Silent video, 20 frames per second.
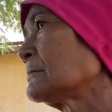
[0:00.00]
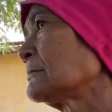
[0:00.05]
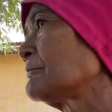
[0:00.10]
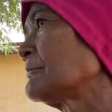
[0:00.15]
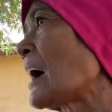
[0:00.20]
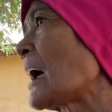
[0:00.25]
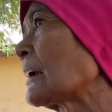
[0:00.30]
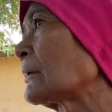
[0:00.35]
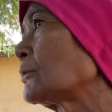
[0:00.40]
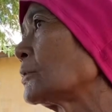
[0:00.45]

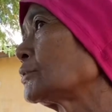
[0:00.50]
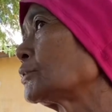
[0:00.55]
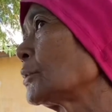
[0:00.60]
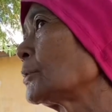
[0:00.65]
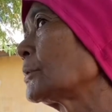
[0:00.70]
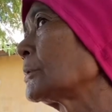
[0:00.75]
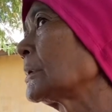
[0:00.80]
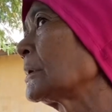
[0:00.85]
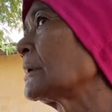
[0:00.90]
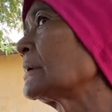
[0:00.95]
ba của
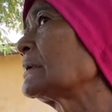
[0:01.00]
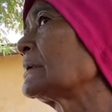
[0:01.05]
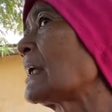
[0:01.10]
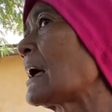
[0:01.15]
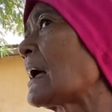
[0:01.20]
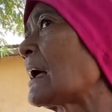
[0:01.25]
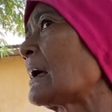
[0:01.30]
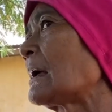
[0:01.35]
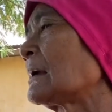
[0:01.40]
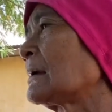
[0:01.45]
tôi
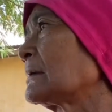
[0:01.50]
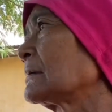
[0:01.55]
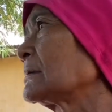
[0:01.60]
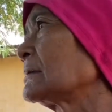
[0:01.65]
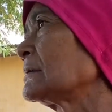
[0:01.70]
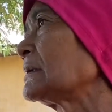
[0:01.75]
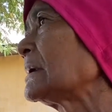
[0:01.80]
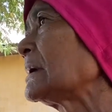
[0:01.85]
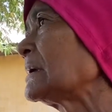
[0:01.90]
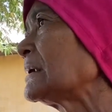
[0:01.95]
là
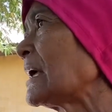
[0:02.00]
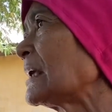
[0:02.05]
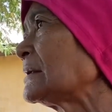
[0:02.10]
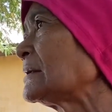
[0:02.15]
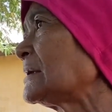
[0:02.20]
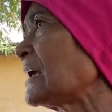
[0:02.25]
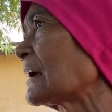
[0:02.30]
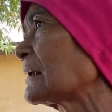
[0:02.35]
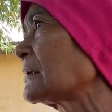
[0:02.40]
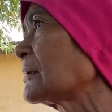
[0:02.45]
đi
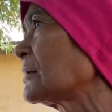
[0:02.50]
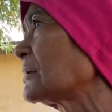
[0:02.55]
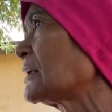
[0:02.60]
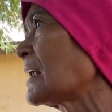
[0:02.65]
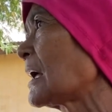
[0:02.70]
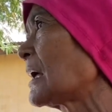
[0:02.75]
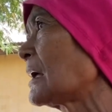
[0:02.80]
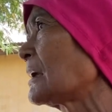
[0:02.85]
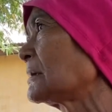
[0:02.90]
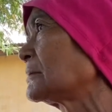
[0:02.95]
đánh giặc đó
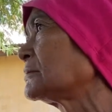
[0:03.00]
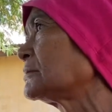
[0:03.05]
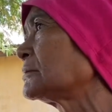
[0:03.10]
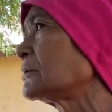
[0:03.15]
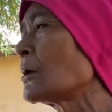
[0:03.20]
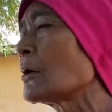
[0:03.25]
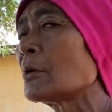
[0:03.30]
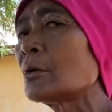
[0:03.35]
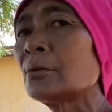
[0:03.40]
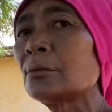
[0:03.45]
là
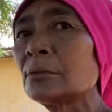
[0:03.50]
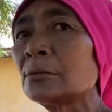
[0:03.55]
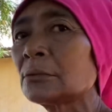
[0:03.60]
nó